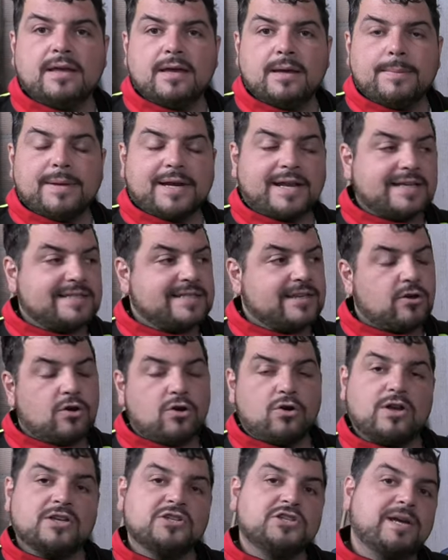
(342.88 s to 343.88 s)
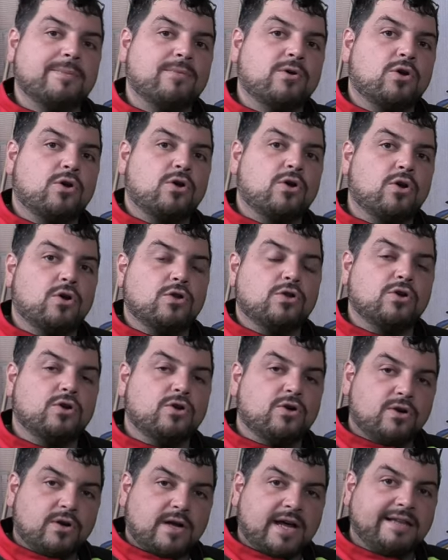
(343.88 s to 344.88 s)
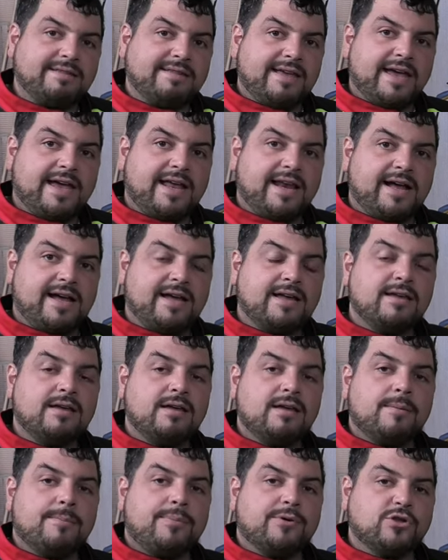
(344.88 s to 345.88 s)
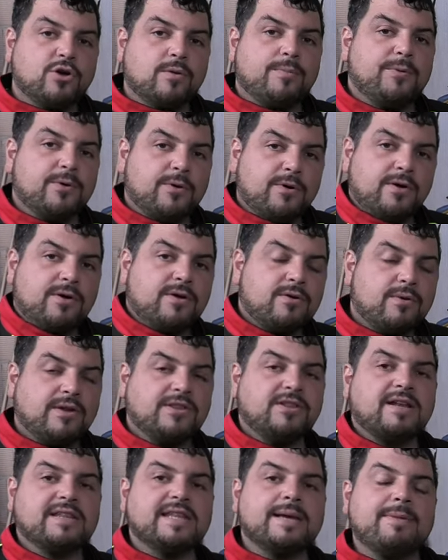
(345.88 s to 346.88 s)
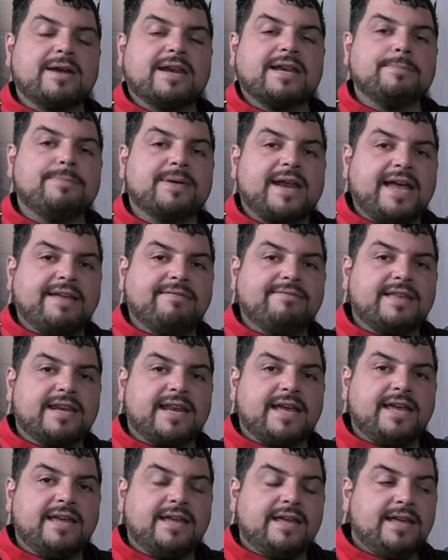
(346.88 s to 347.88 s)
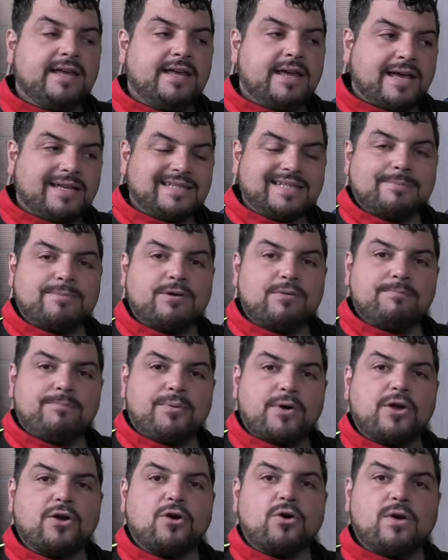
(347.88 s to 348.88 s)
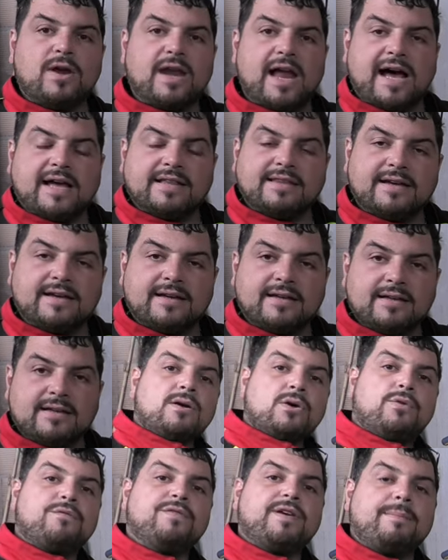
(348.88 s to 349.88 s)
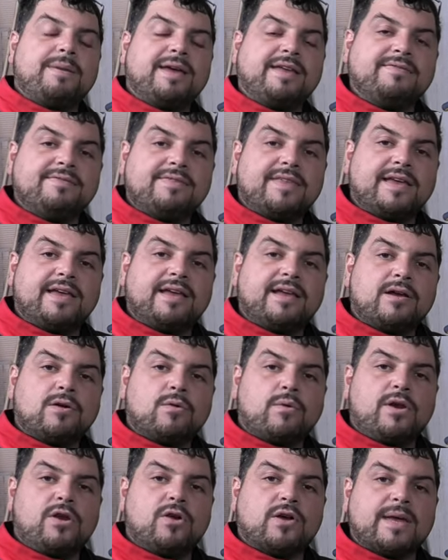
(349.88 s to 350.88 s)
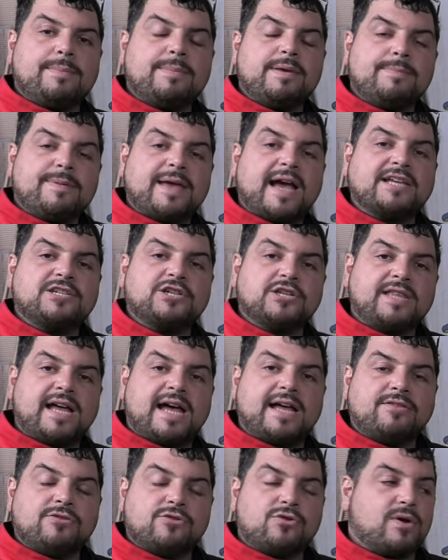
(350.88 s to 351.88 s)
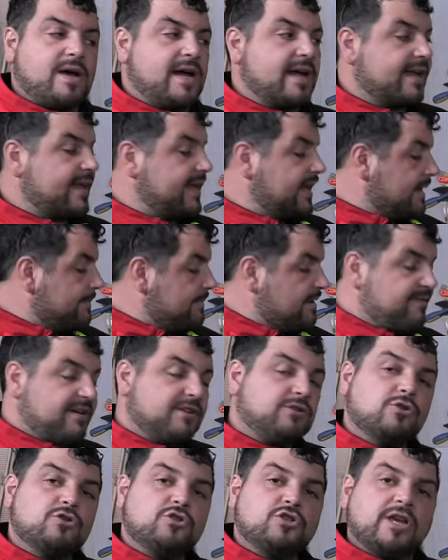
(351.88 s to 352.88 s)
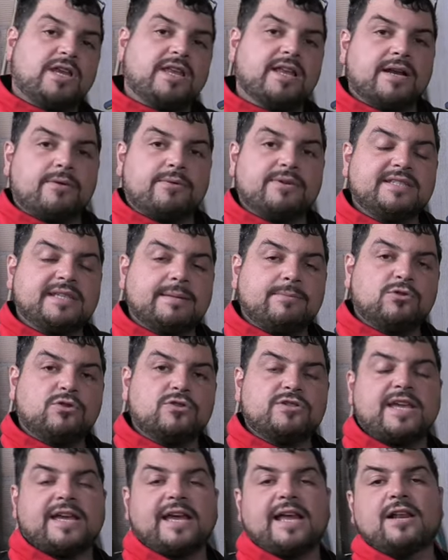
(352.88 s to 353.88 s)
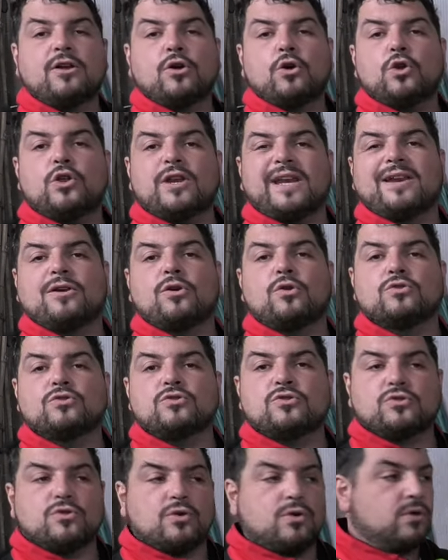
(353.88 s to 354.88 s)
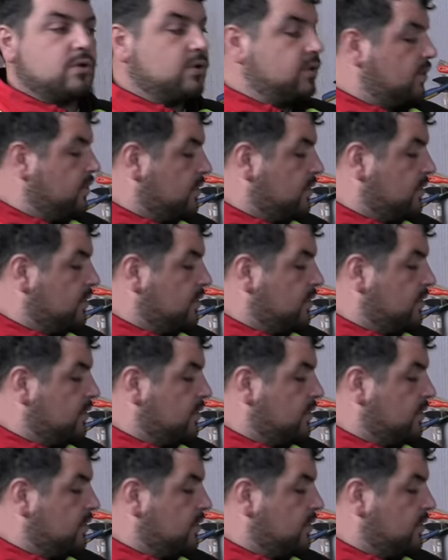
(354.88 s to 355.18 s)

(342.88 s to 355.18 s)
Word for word: perché se noi lo lasciamo con l'olio catena poi dopo quando la andiamo a riprendere è sempre un po' incollata. Ovviamente quello che mi piace tanto anche che mi ha fatto scegliere questa motosega è il colore rosso